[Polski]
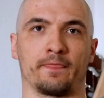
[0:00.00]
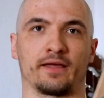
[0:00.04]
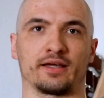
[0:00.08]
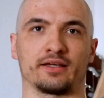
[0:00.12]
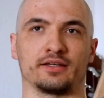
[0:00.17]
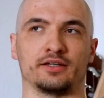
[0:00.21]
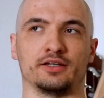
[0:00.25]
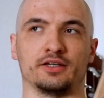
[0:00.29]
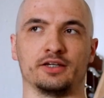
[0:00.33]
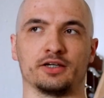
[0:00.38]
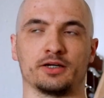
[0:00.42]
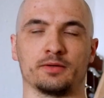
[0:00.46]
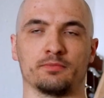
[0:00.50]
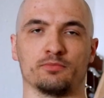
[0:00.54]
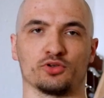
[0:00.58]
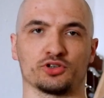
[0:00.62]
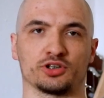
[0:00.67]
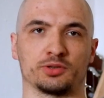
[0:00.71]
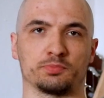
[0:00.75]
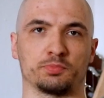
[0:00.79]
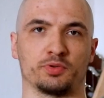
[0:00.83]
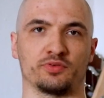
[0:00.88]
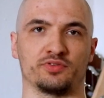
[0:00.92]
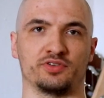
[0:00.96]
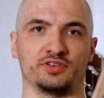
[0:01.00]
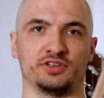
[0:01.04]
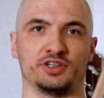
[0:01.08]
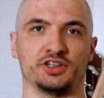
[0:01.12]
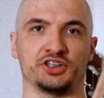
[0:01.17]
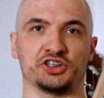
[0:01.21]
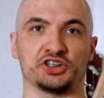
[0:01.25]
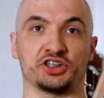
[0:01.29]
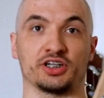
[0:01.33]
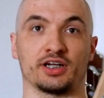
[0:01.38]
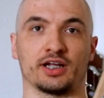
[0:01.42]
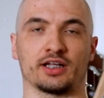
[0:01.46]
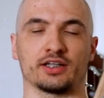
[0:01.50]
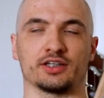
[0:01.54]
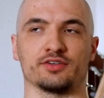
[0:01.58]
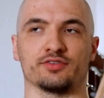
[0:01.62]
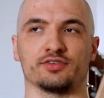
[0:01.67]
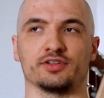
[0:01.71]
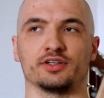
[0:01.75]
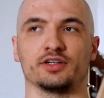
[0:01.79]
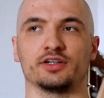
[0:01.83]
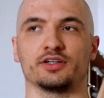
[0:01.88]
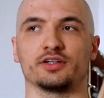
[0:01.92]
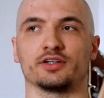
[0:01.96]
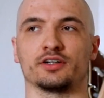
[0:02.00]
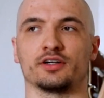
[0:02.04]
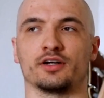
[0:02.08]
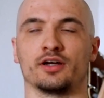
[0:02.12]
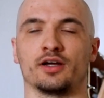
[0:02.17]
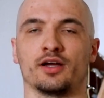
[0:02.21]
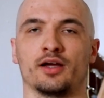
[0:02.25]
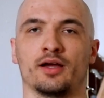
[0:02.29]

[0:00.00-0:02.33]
takich, można powiedzieć, kreatywnych,